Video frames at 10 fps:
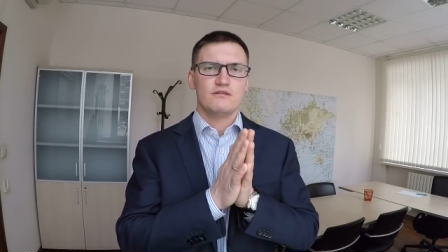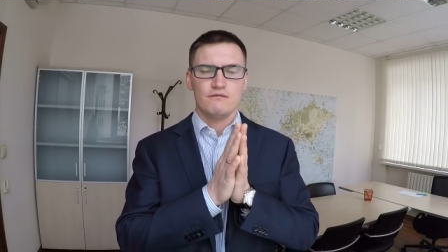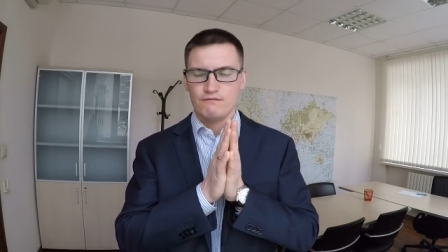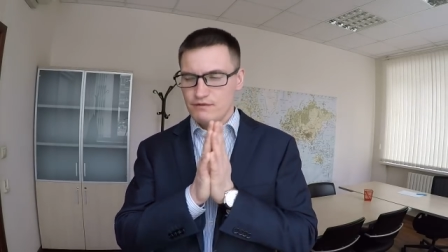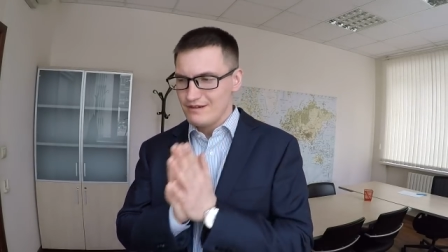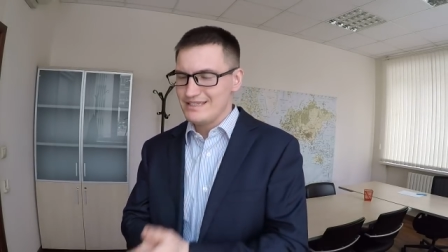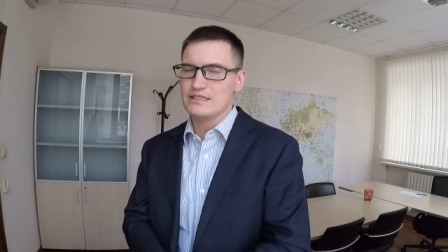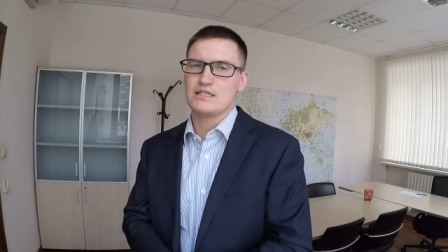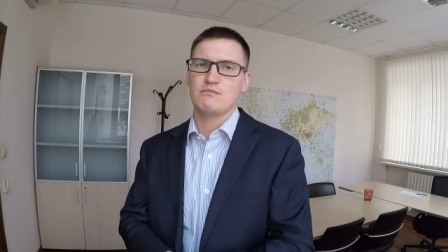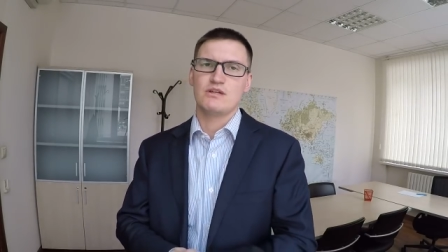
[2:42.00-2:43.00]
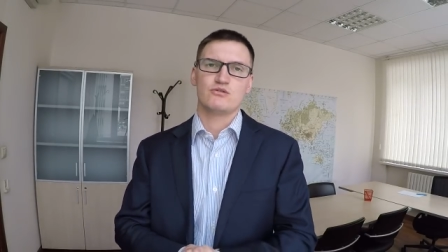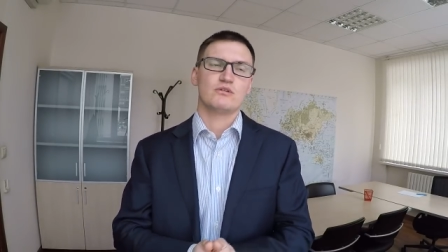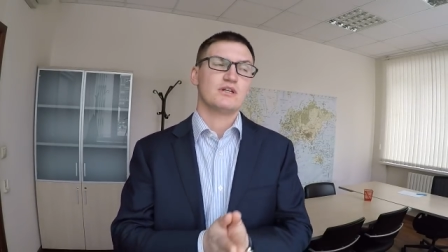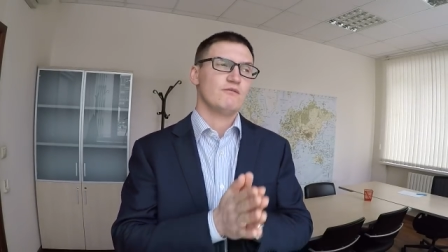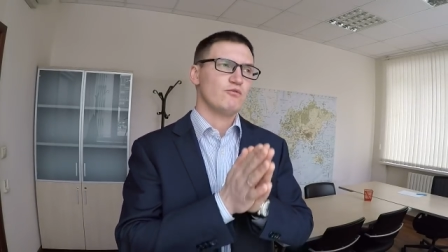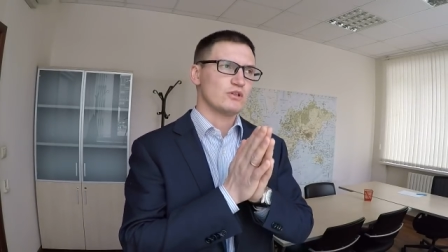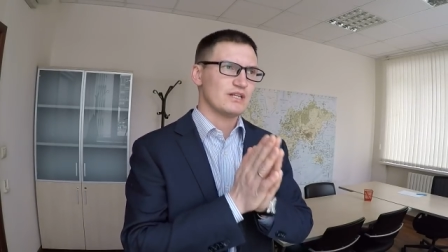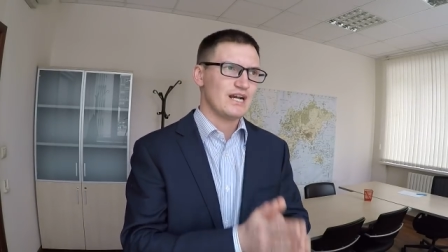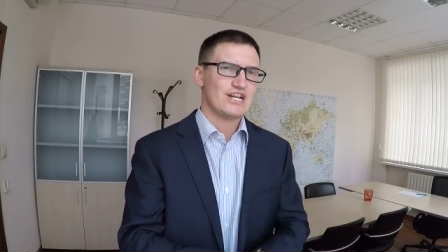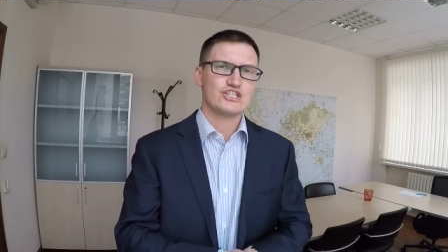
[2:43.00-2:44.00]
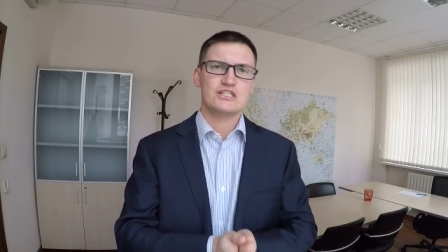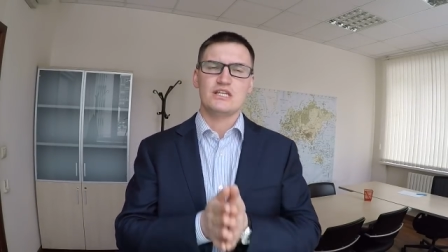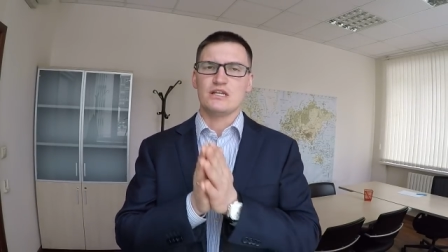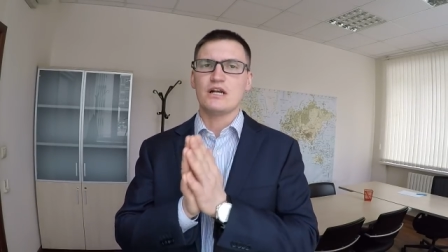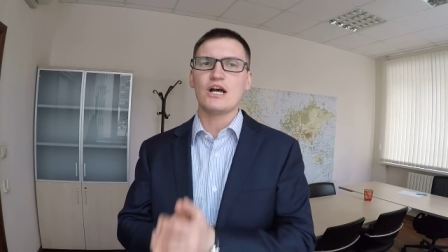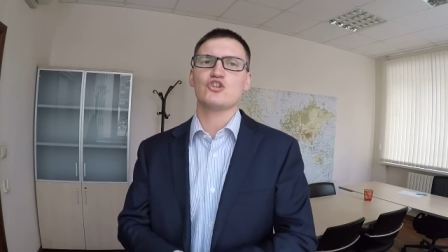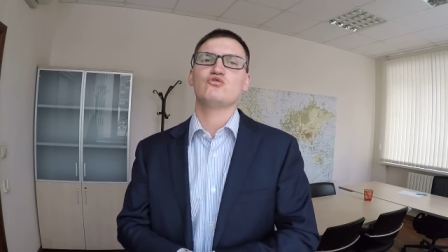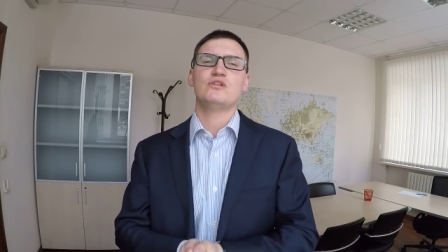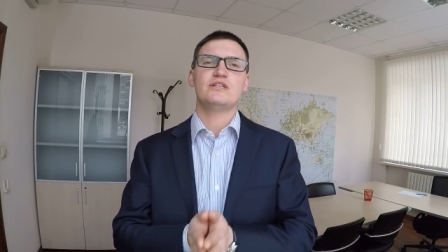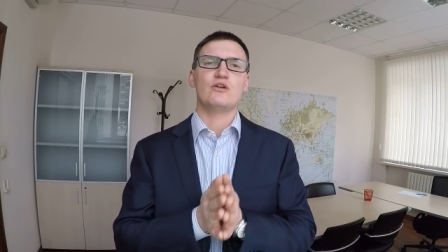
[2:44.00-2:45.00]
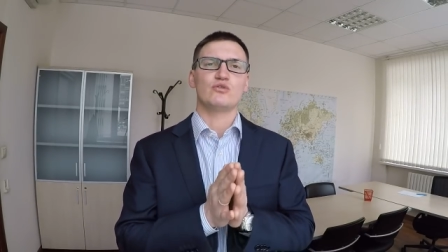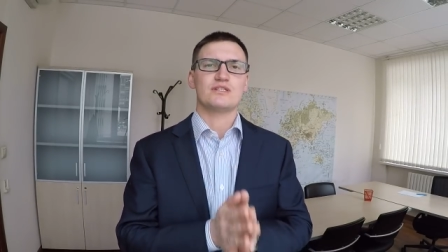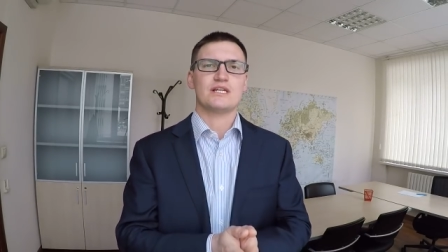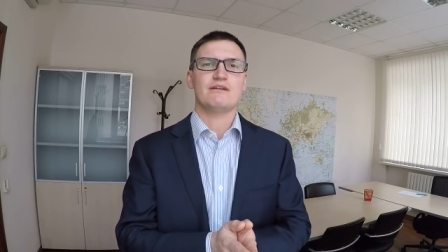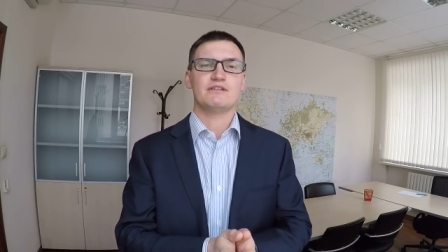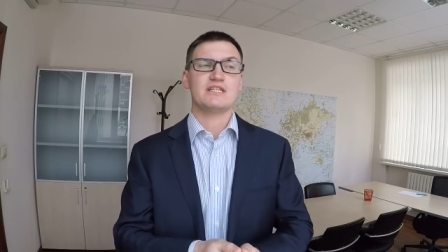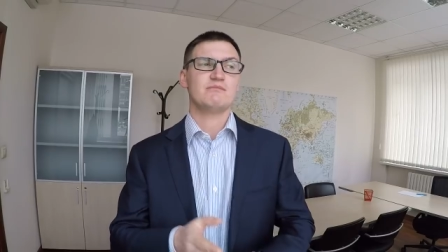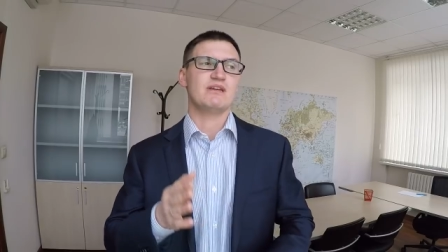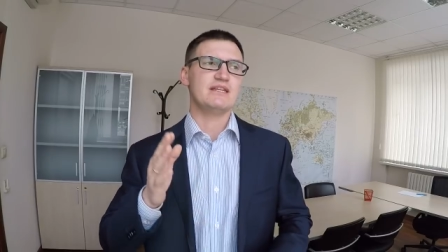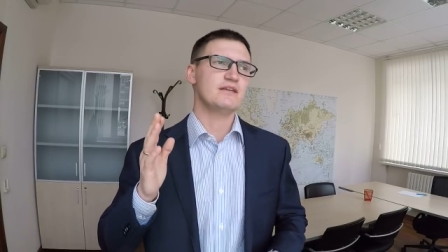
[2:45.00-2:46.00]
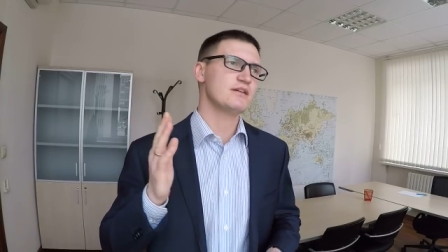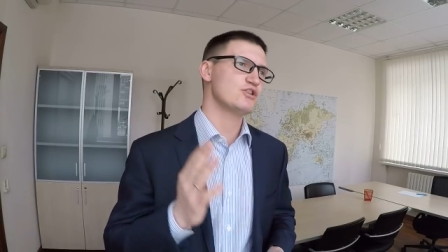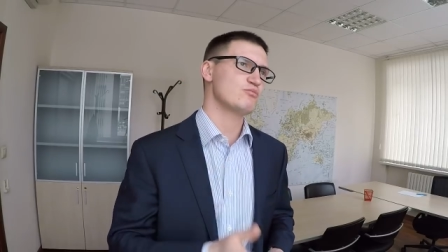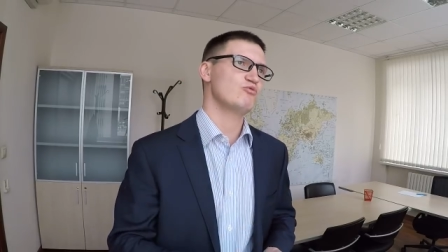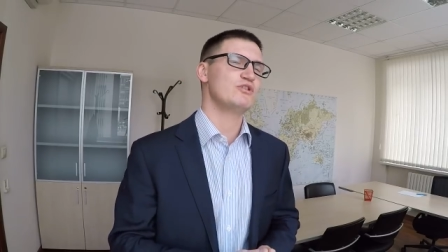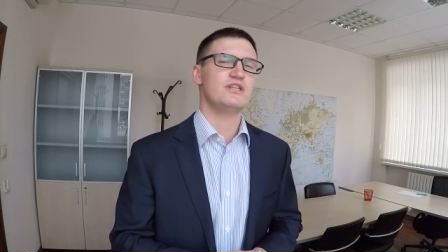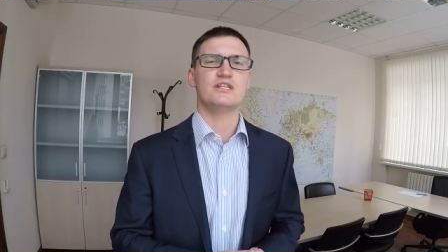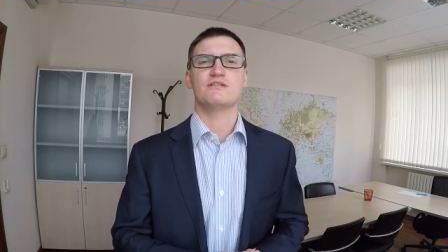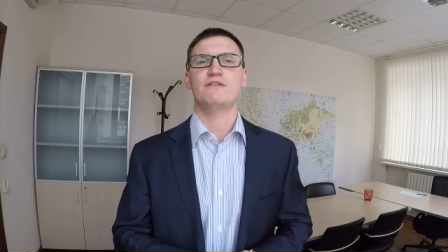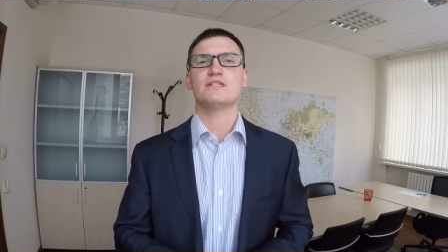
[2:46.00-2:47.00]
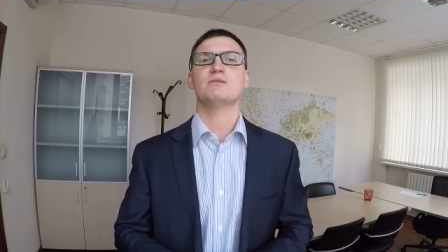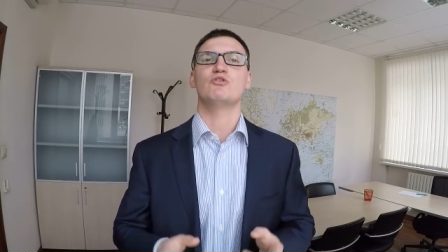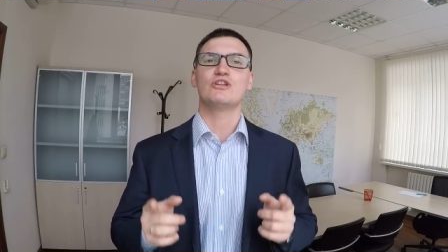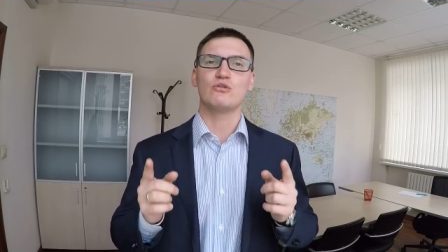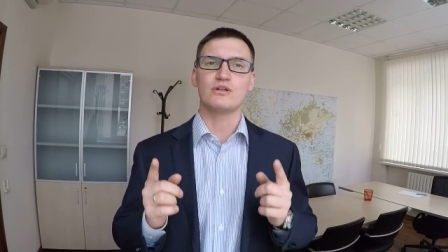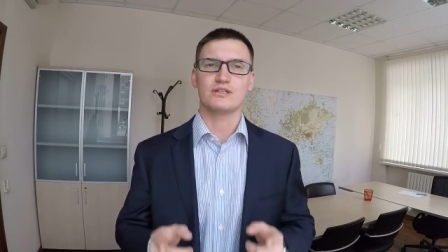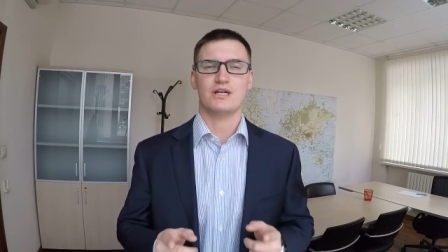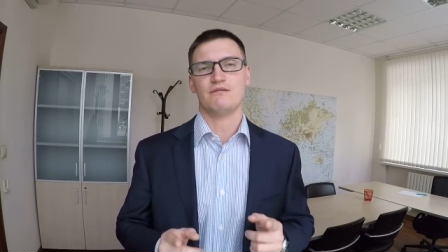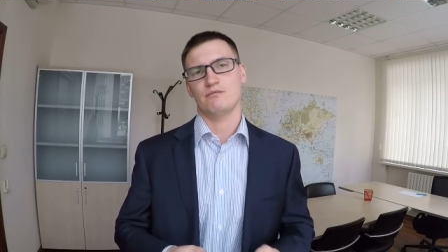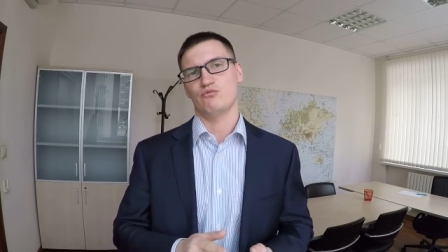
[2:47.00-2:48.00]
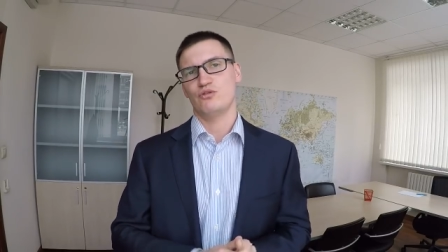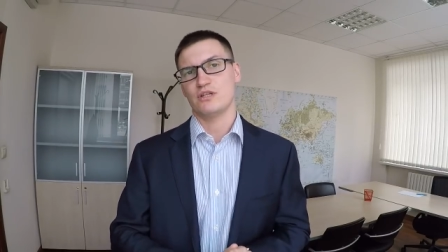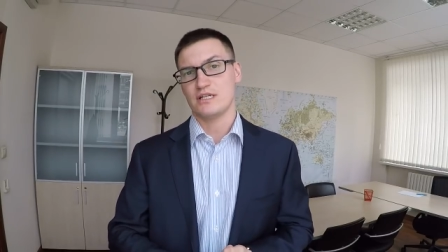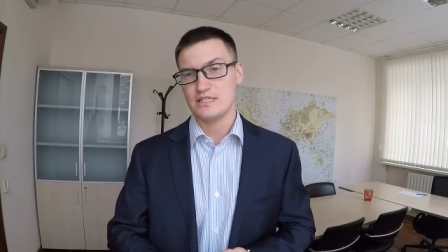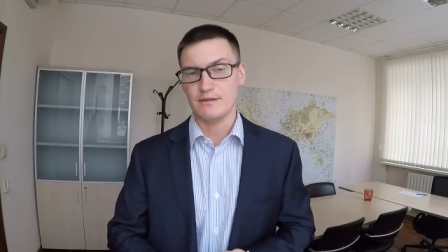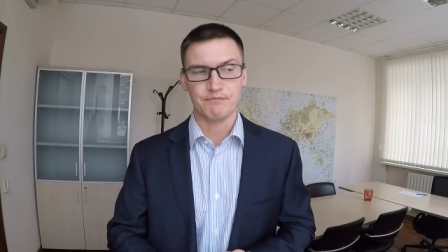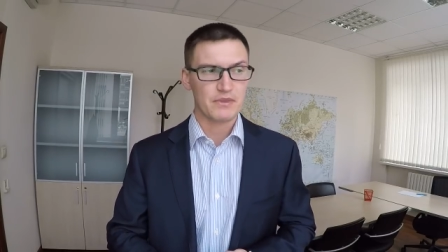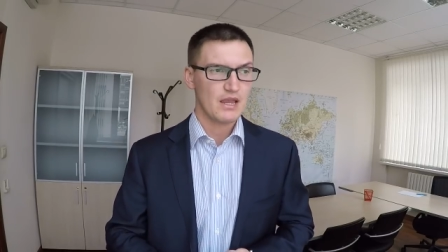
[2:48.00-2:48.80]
Выводите себя из зоны комфорта каждый день, каждую неделю, настраивайте себя, идите к чему-нибудь неизвестному, и только так вы будете расти.